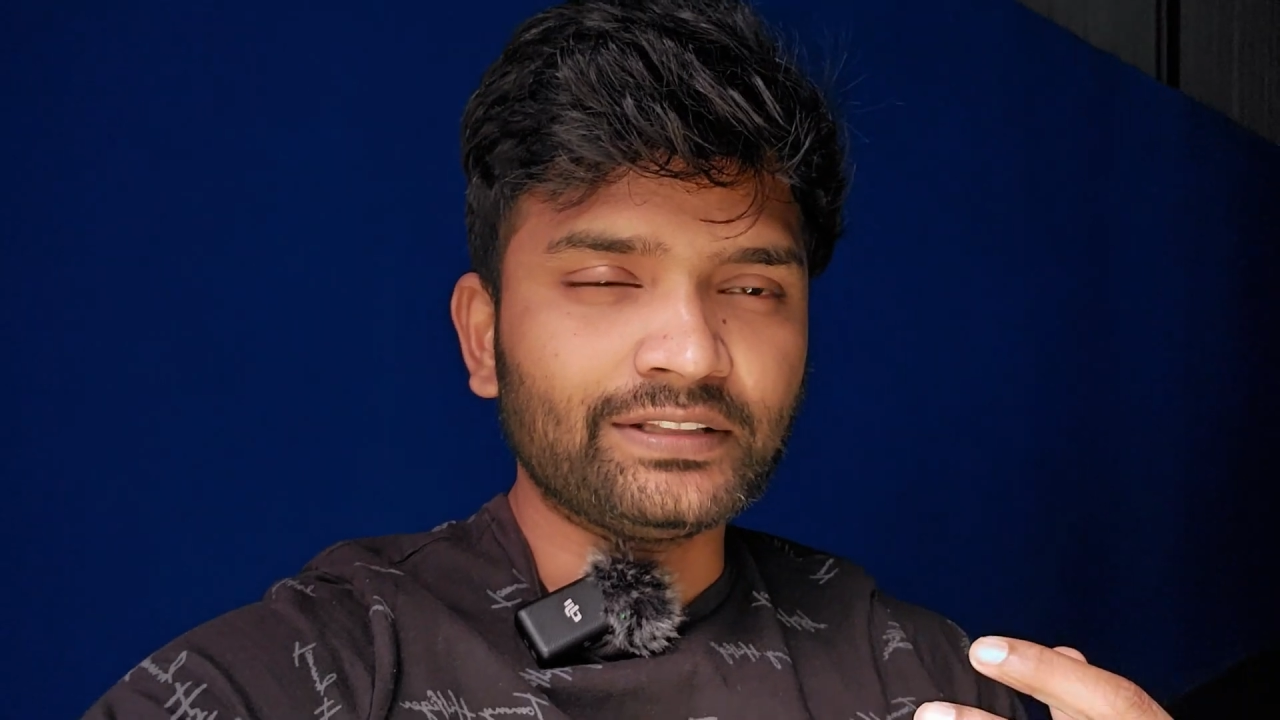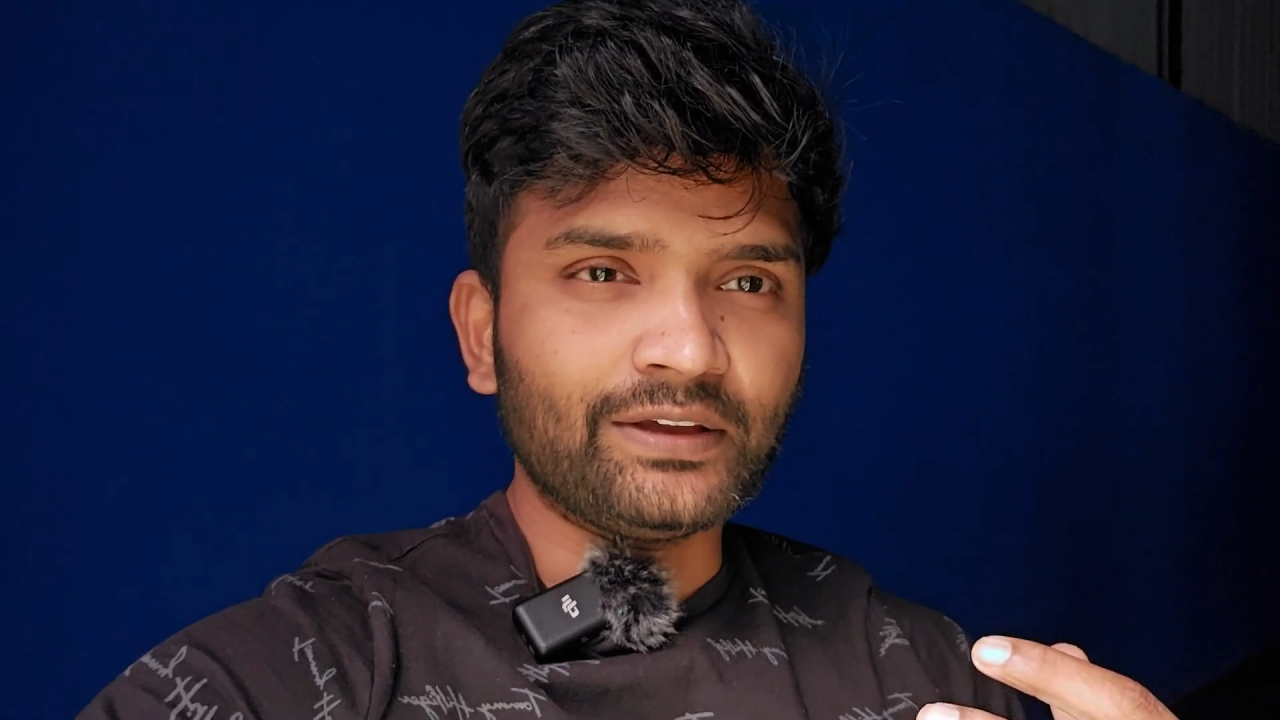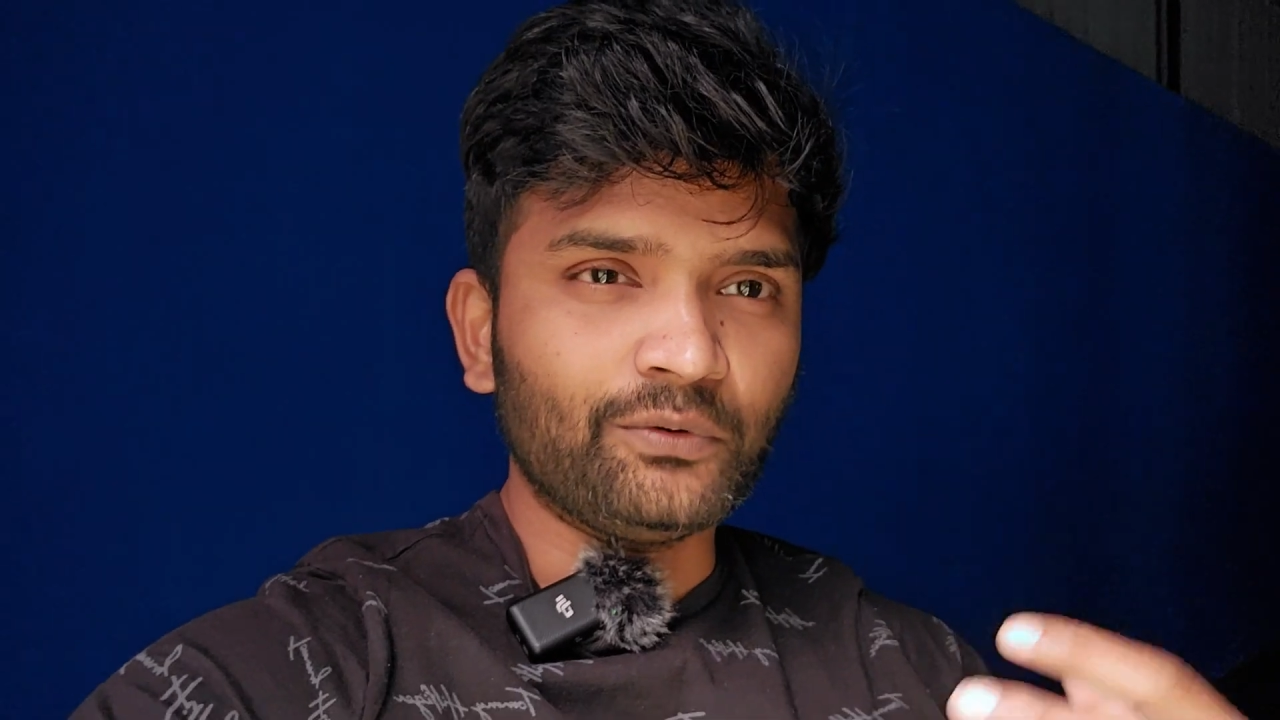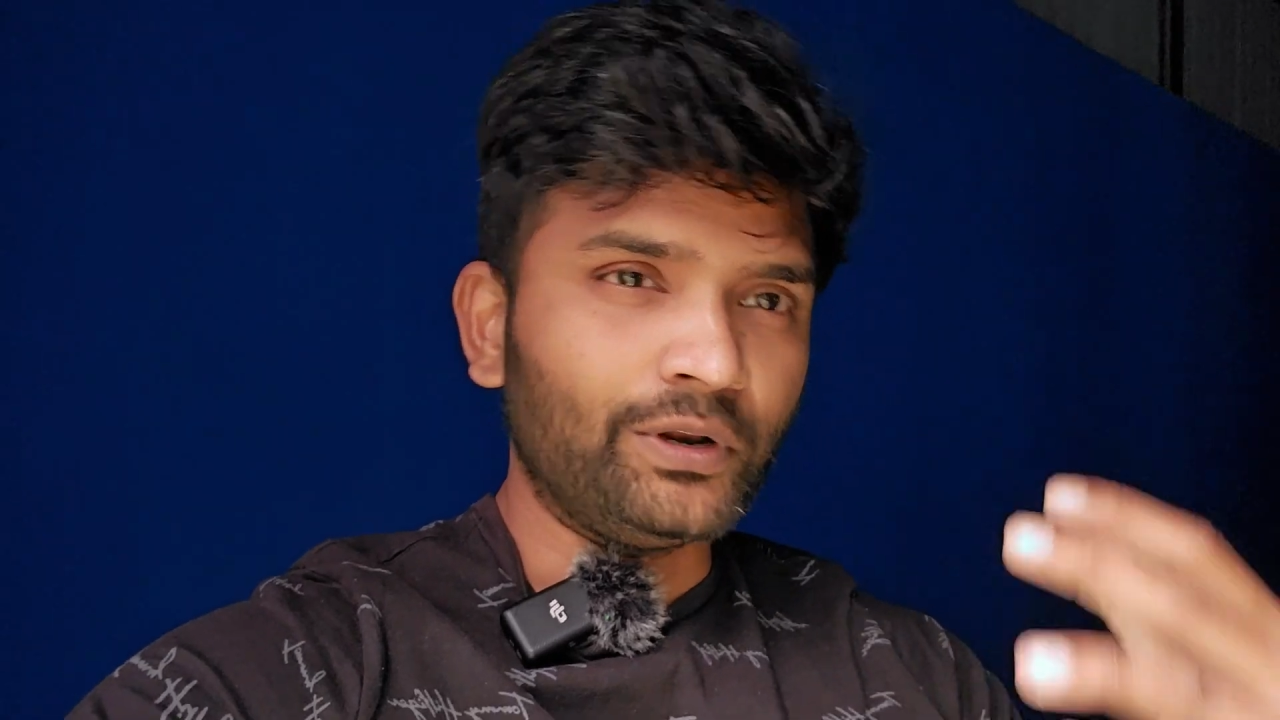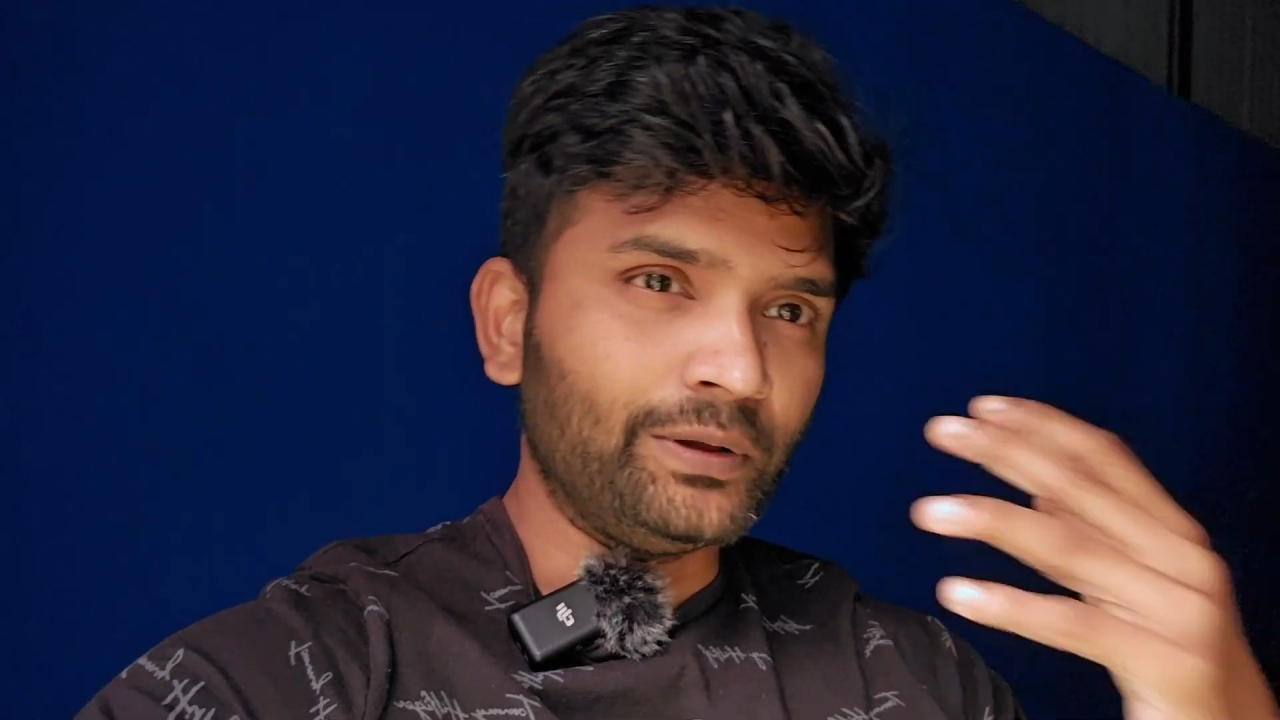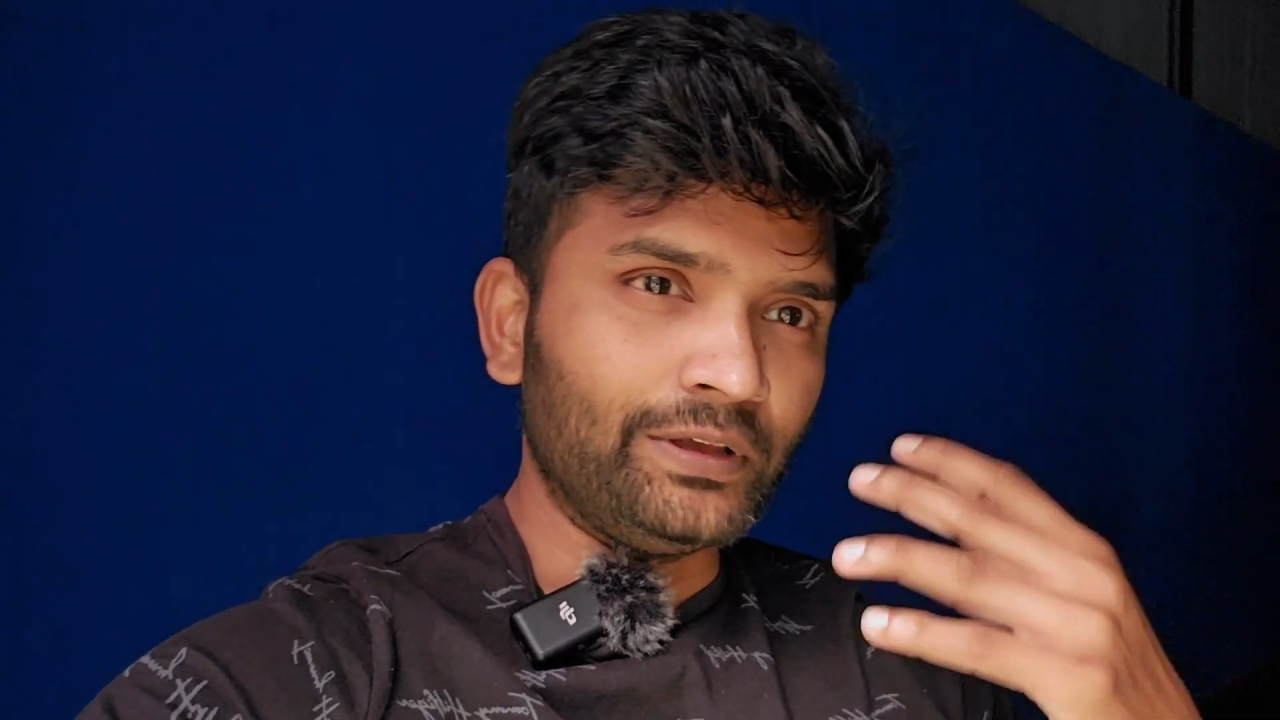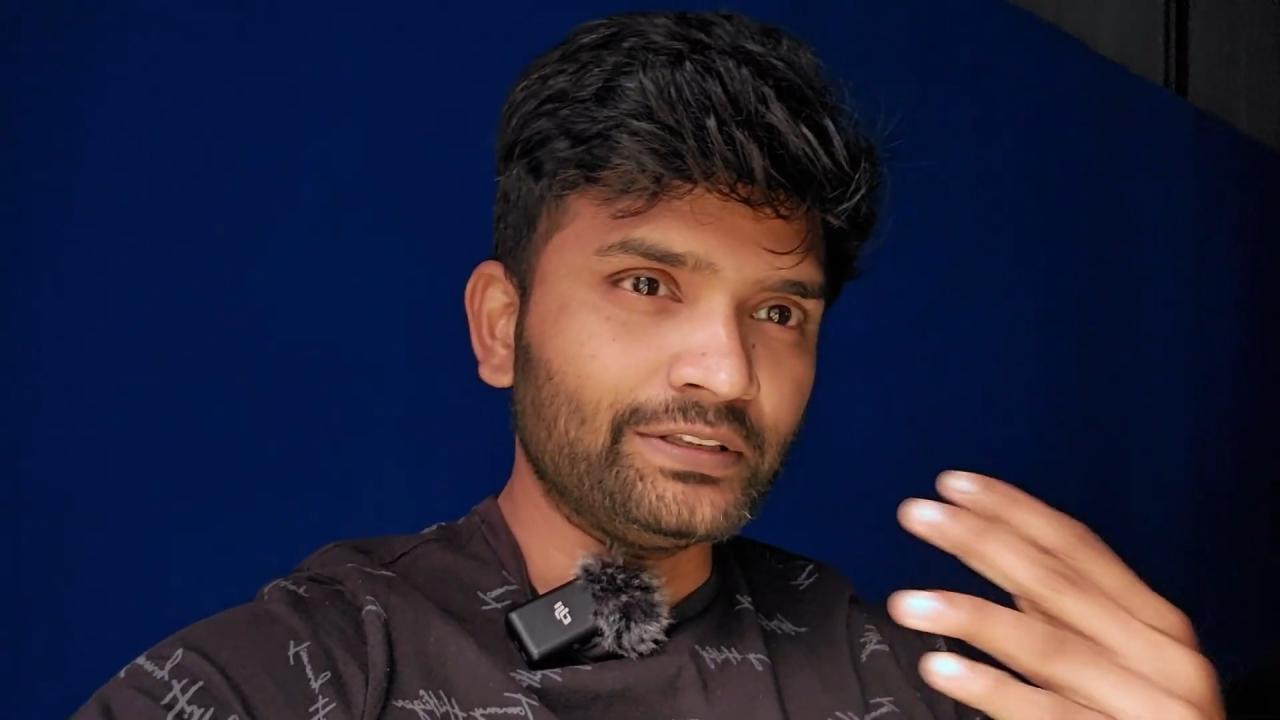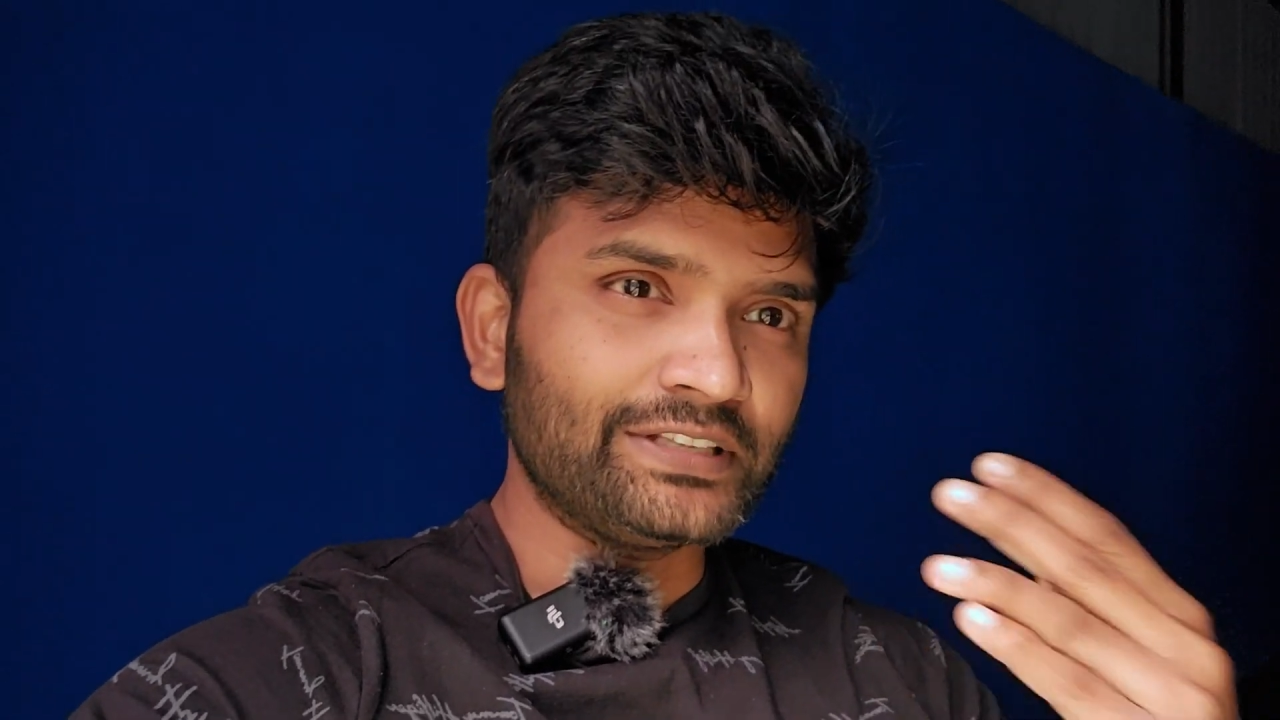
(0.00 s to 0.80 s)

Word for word: இருந்தேன் ஒரு